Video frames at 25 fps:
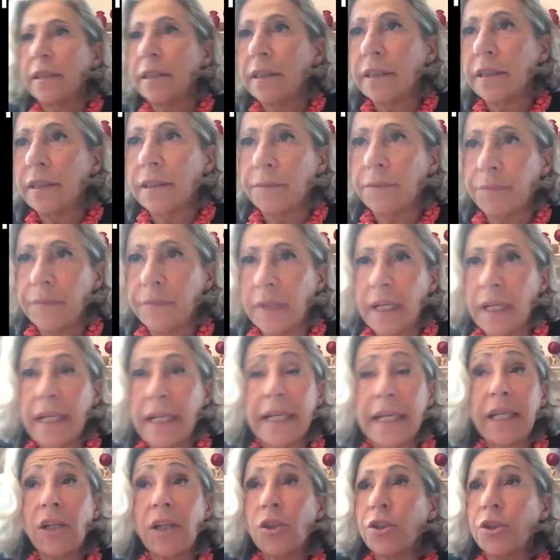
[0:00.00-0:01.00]
ehm,
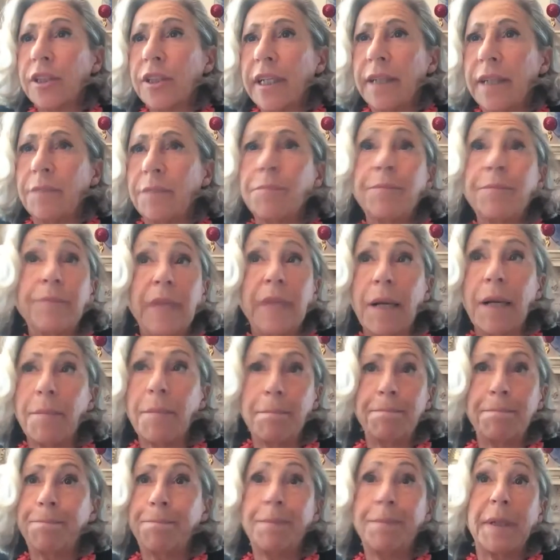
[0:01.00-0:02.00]
la cosa
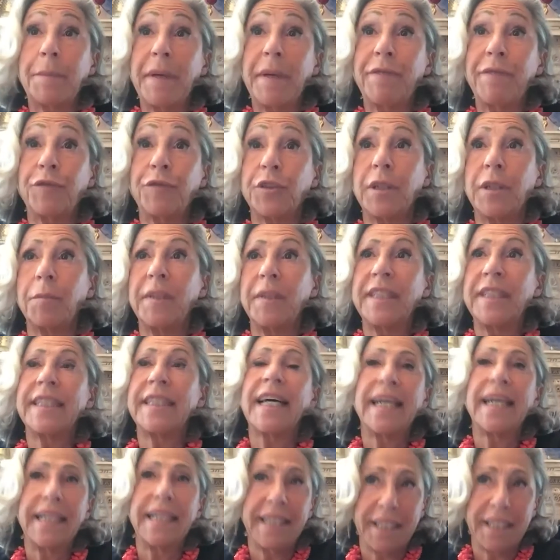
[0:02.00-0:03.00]
ehm, per me
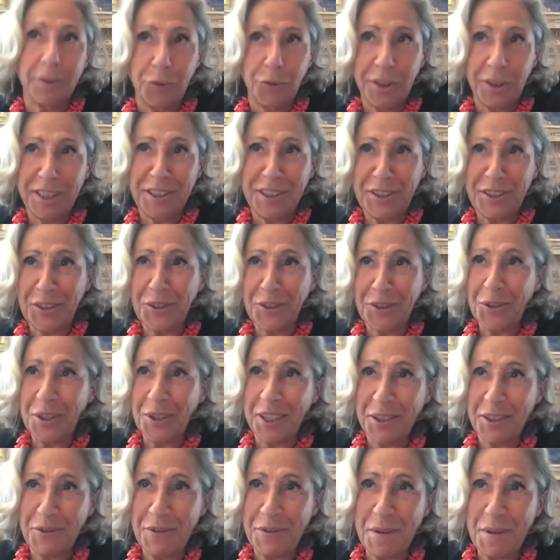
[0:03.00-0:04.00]
fondamentale che un
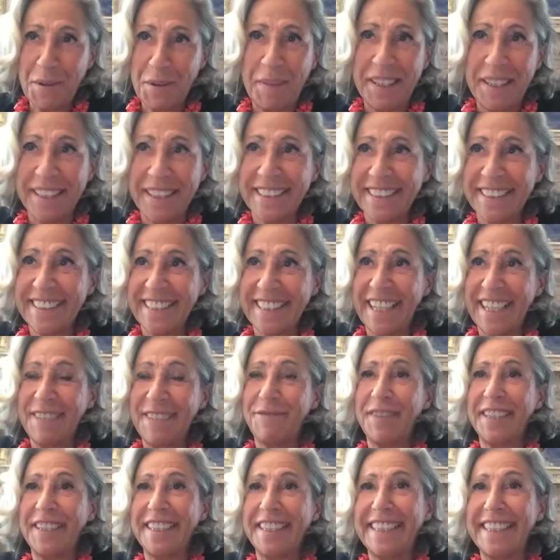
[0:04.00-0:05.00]
genitore ovviamente sa
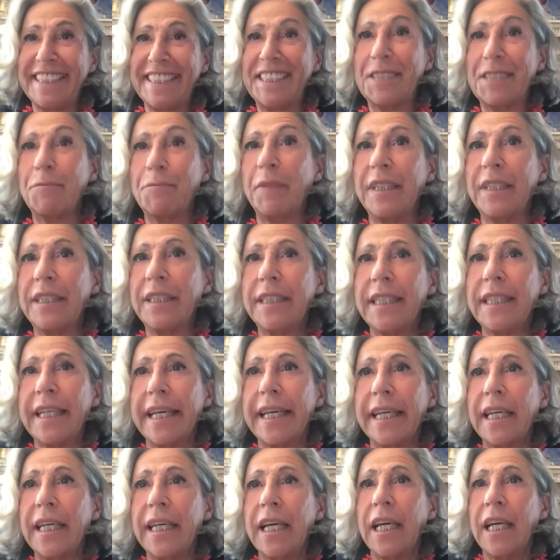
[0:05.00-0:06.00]
fare egregiamente
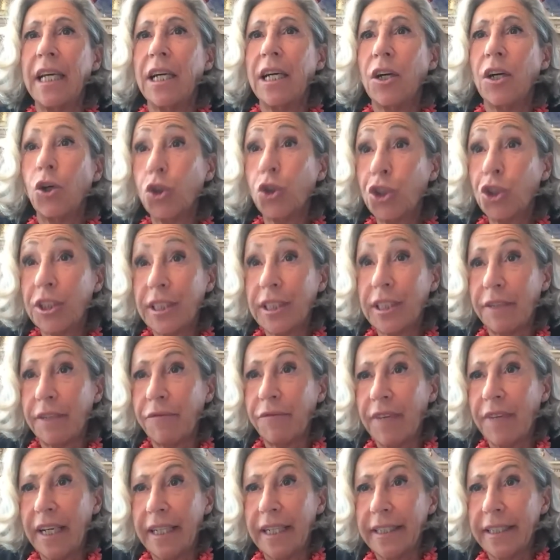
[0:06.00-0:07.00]
è
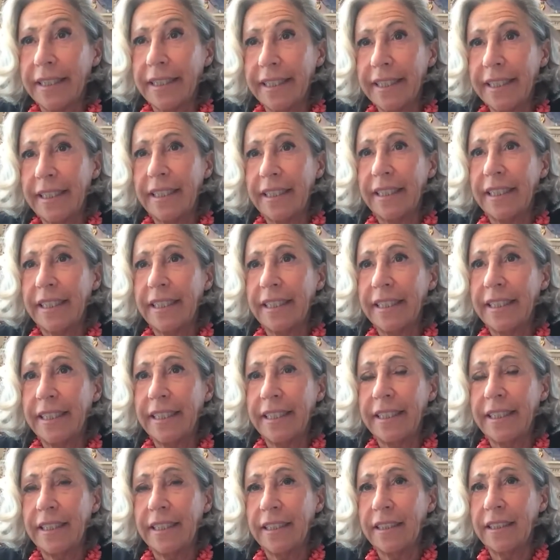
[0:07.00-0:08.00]
osservare
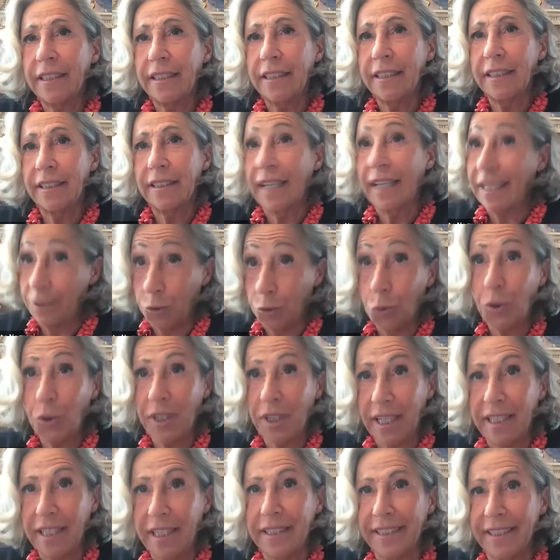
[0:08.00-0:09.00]
e eh,
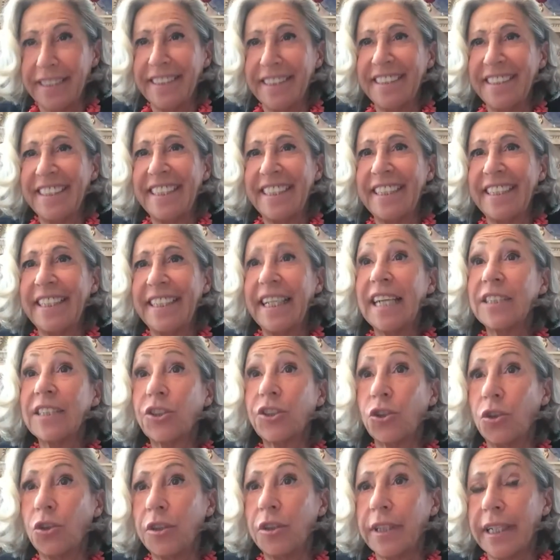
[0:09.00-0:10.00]
annusare e
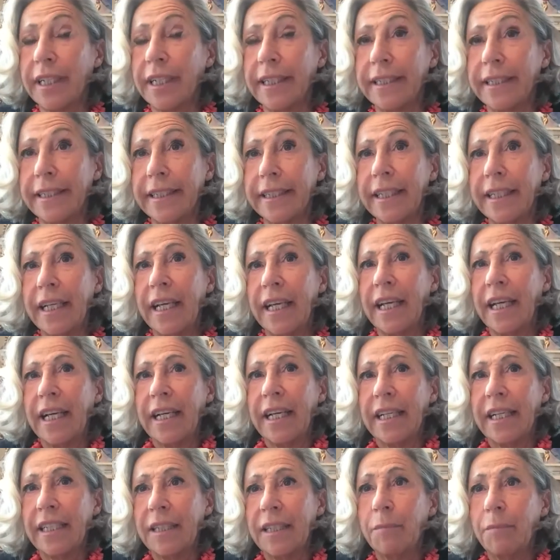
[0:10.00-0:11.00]
ascoltare.
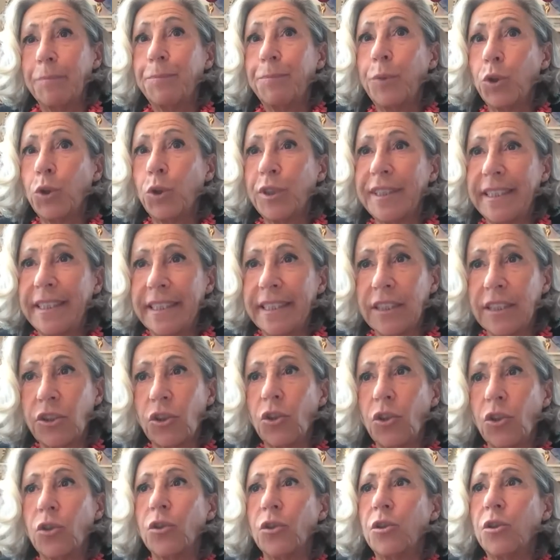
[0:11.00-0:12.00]
Eh, porsi in
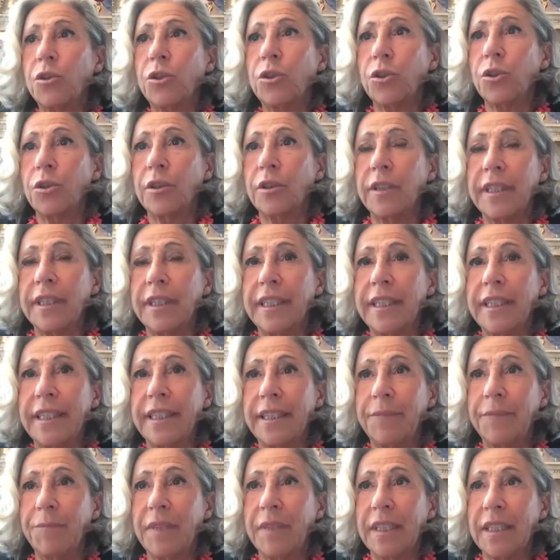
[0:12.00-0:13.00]
ascolto
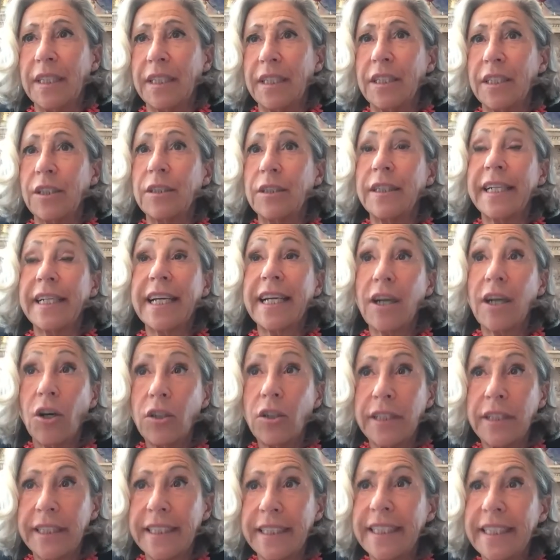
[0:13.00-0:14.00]
e in,
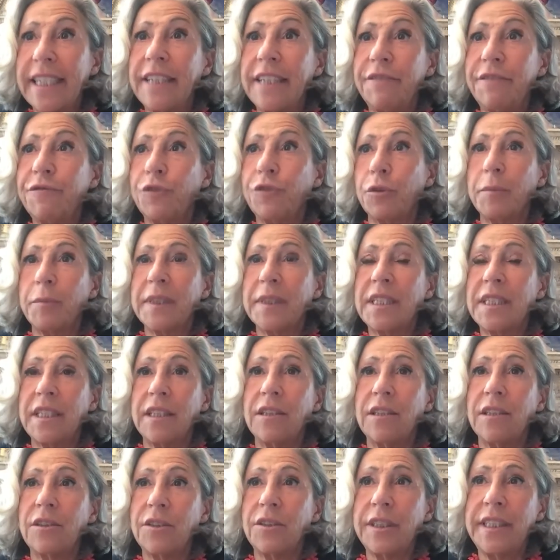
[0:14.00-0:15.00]
raccogliere delle
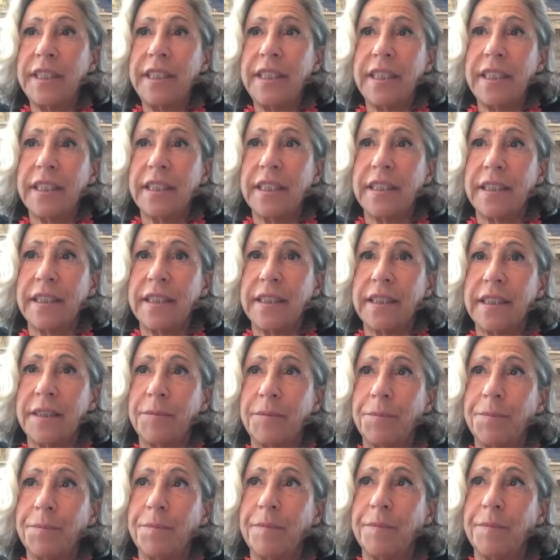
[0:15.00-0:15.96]
informazioni eh,